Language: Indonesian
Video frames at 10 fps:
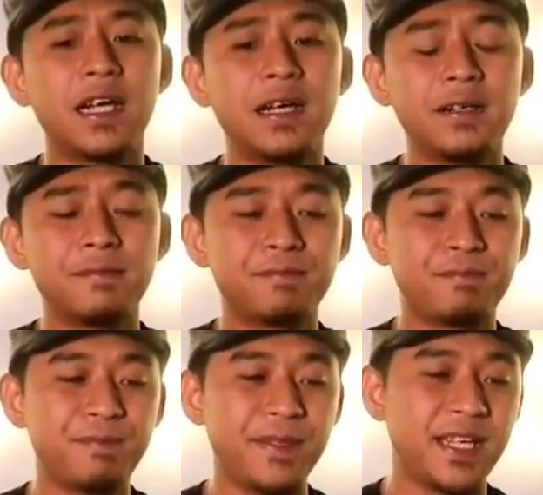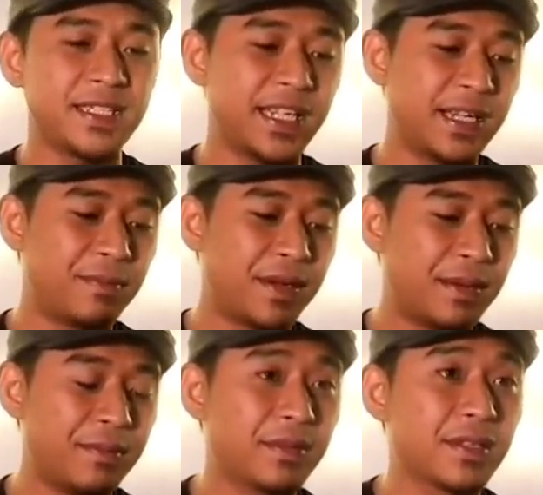karena yang saya paham,
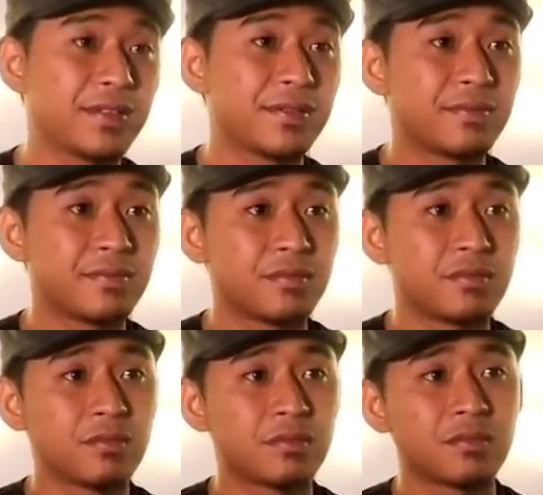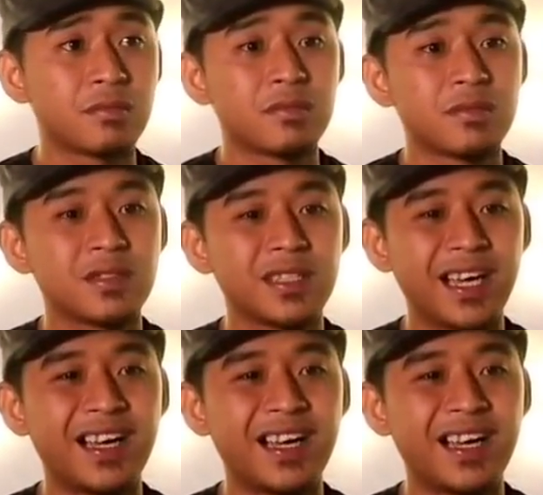merasa sudah sejatinya dia gagal.